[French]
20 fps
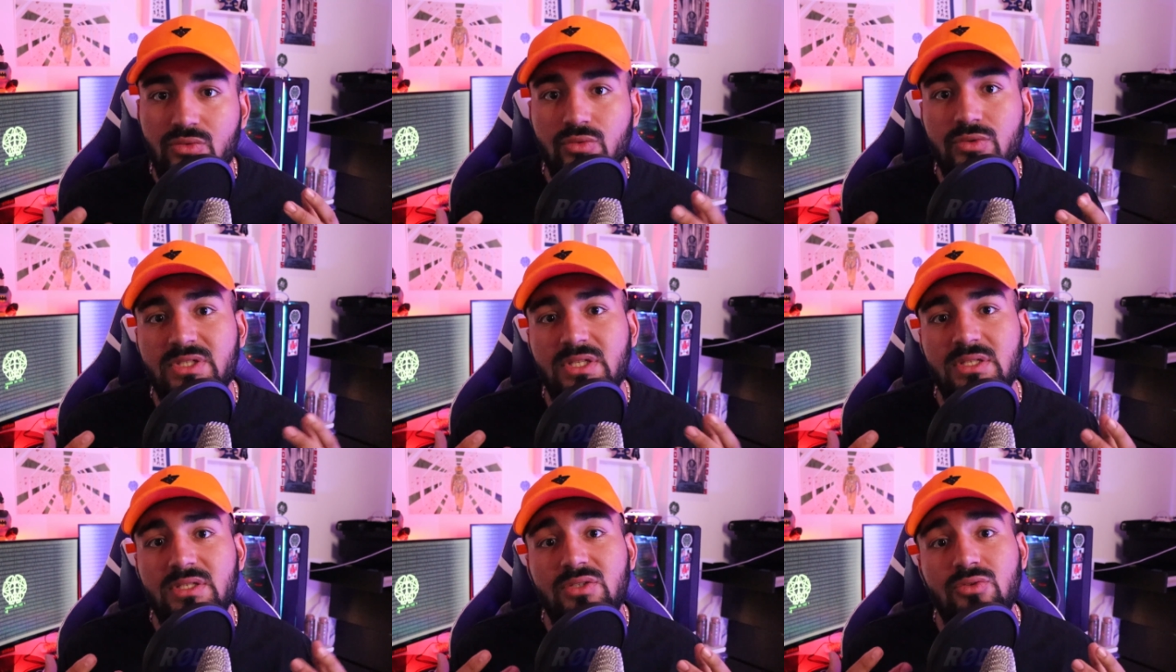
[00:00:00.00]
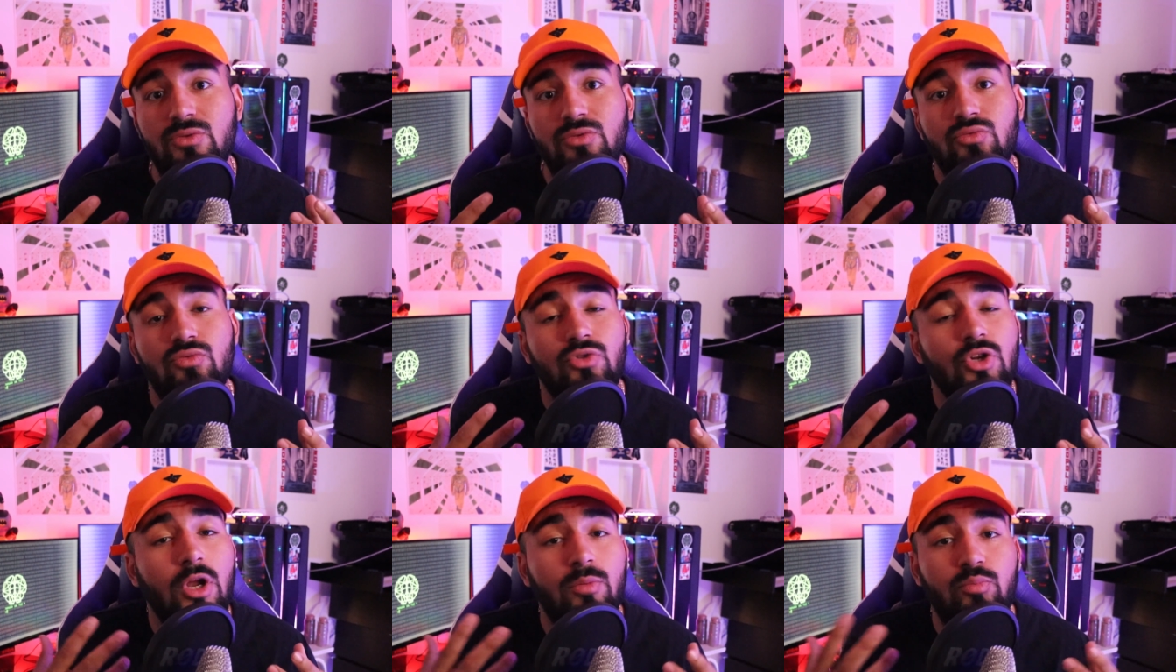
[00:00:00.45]
donc
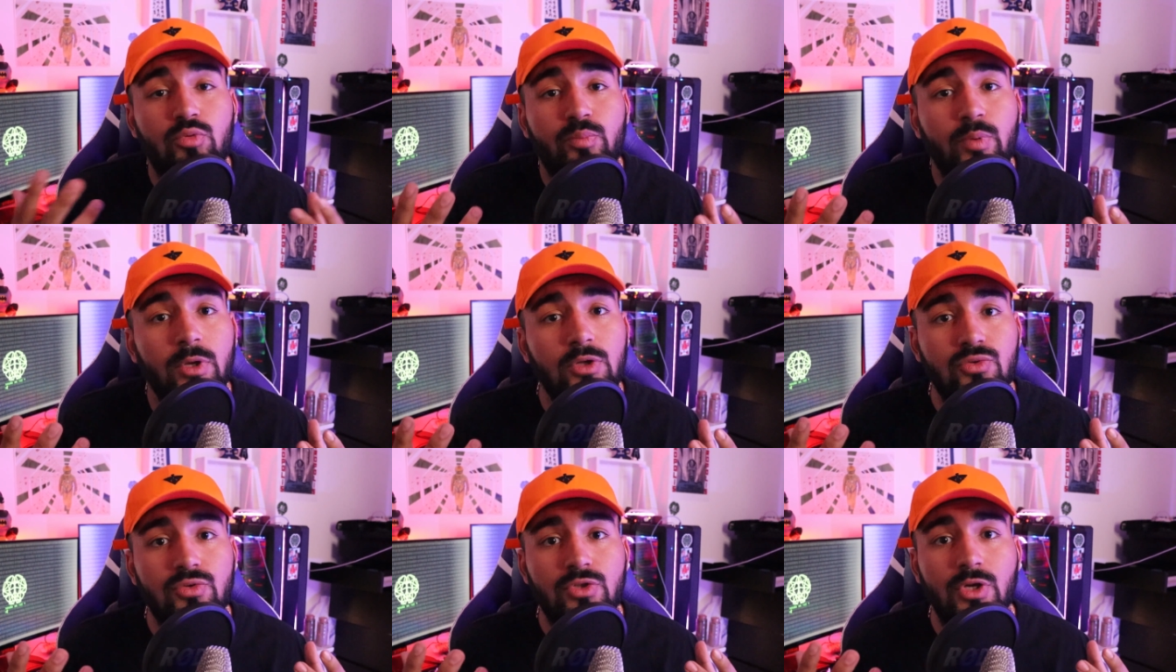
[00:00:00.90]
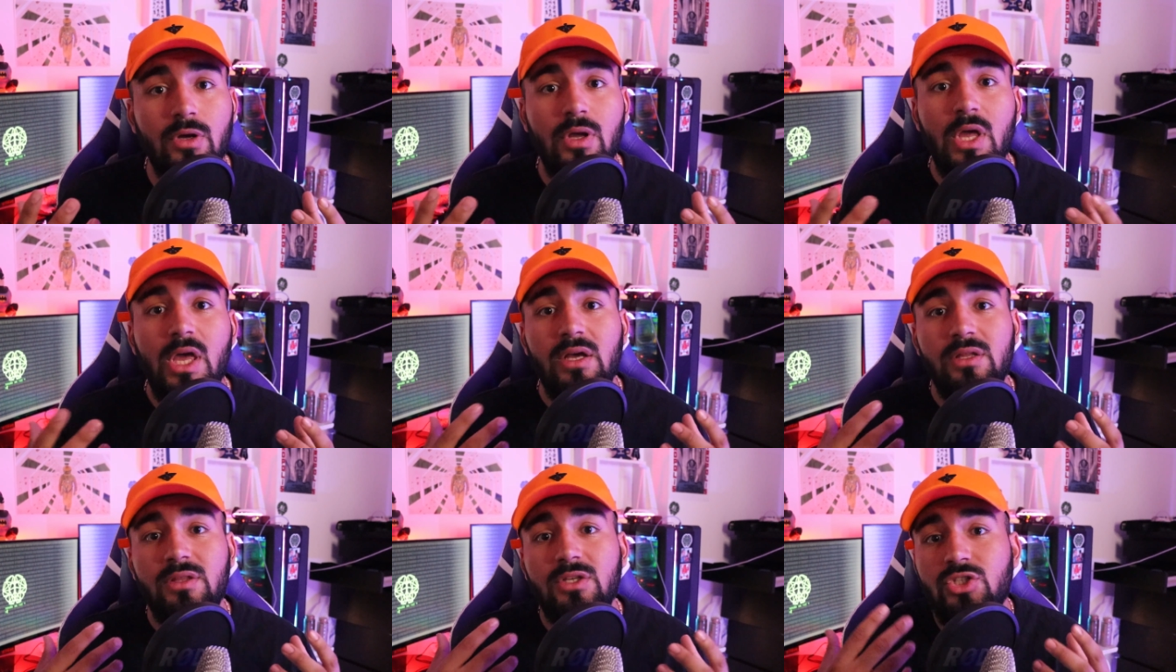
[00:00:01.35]
c'était la plupart du temps
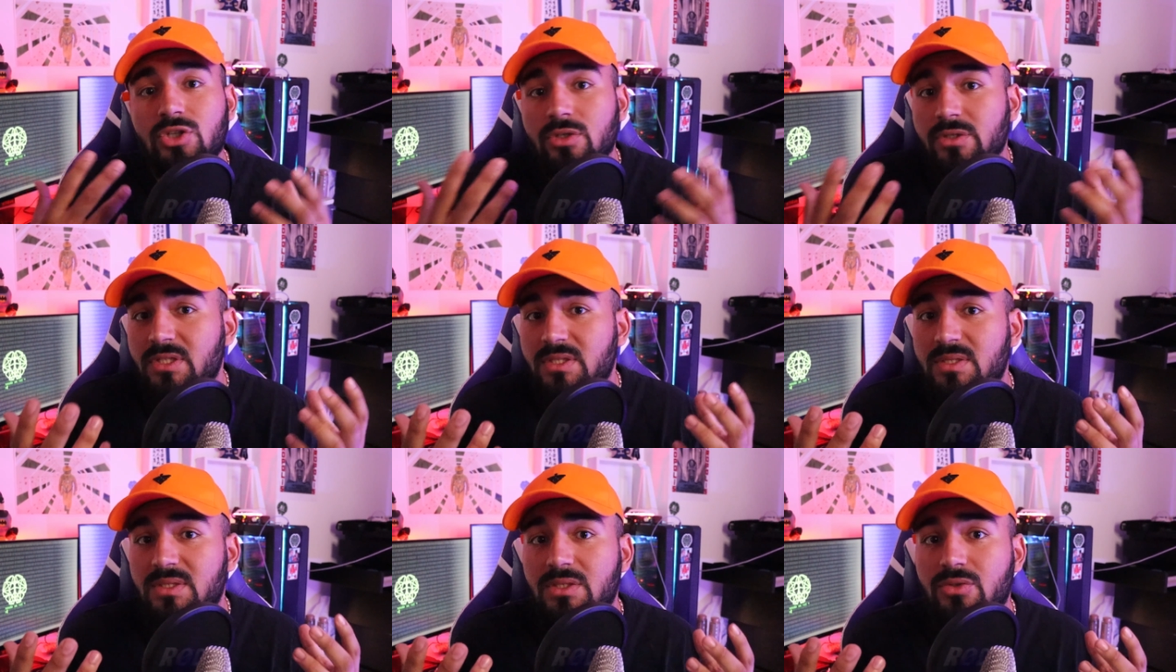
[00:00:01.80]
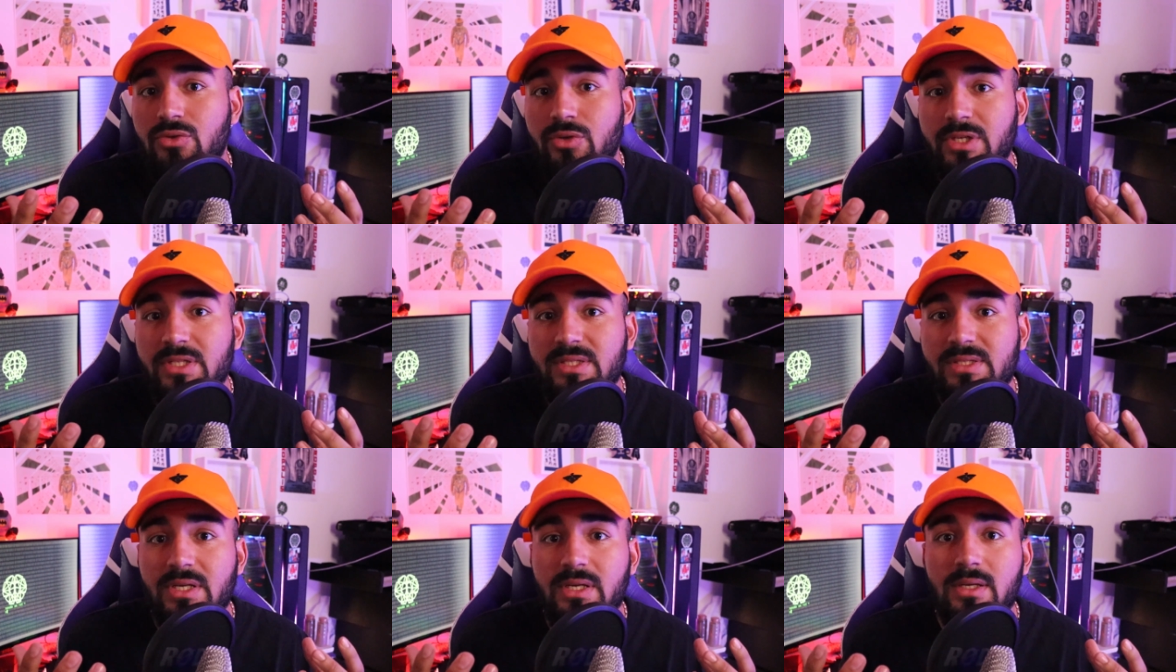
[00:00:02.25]
des gens qui s'y
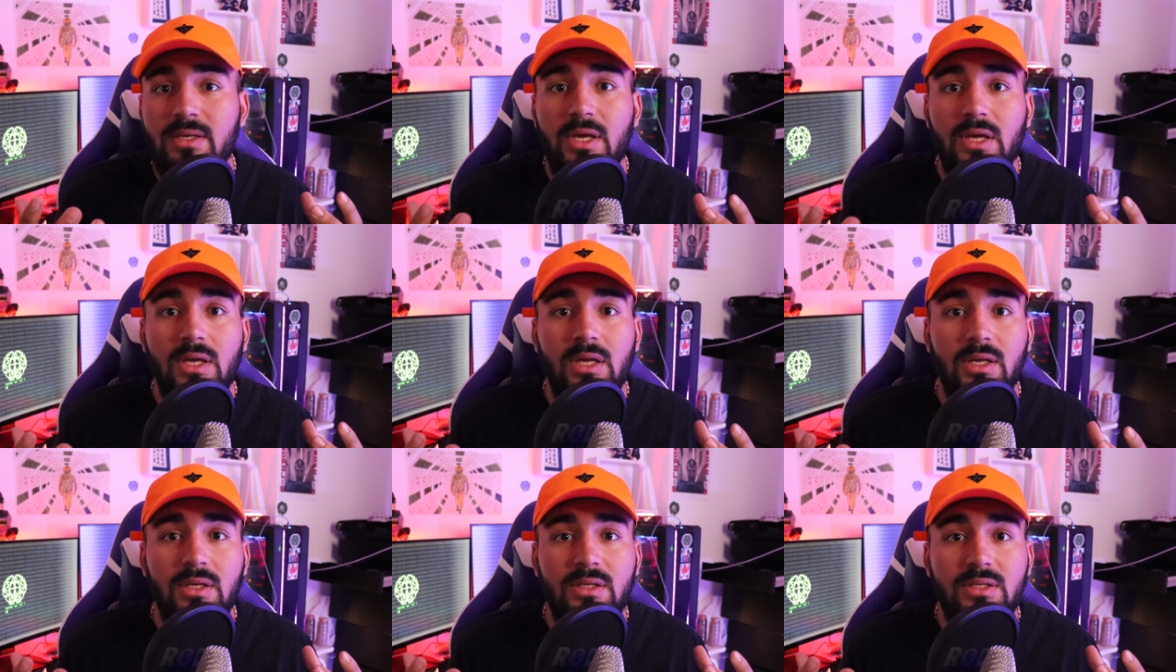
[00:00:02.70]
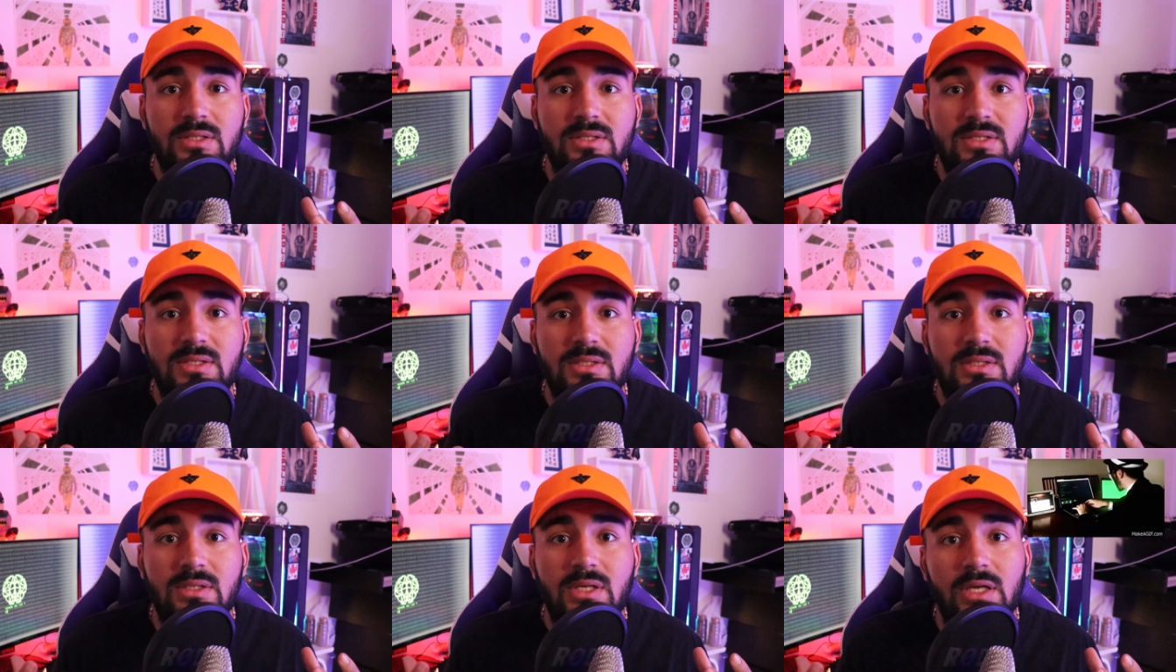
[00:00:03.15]
connaissaient et
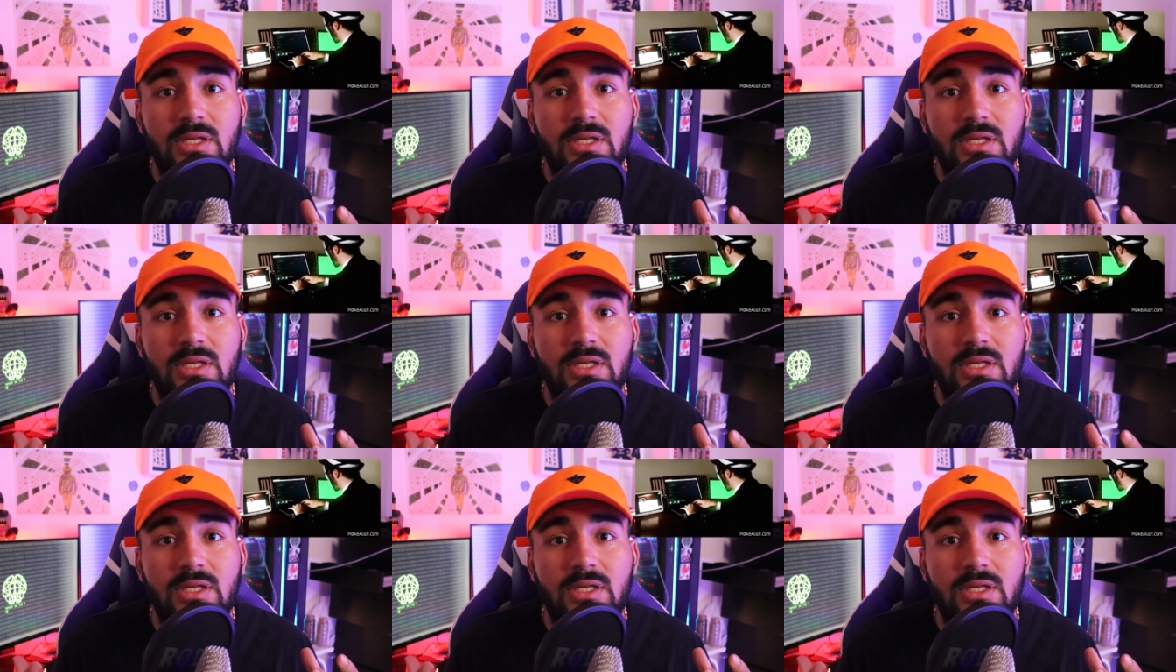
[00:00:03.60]
qui,